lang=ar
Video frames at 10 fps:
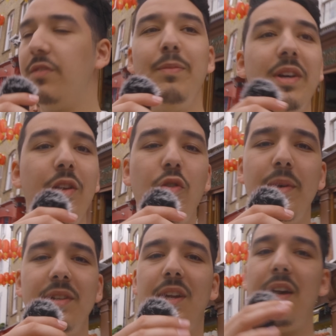كيف ما قلت
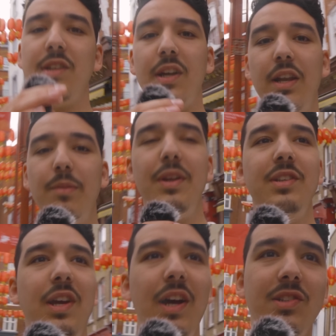لكم انا صراحه نقلب على
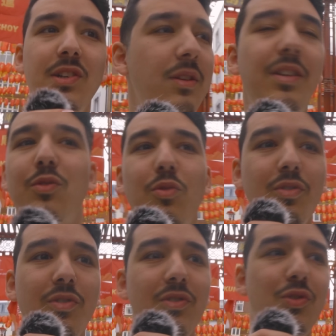شي حاجه اللي
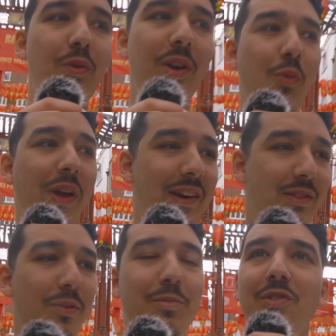تكون شويه
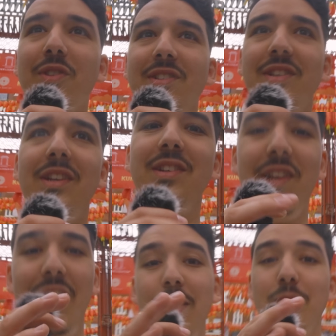ويرد فهمتوني شي
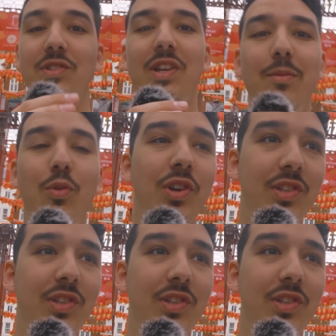شي لعيبه نجربوها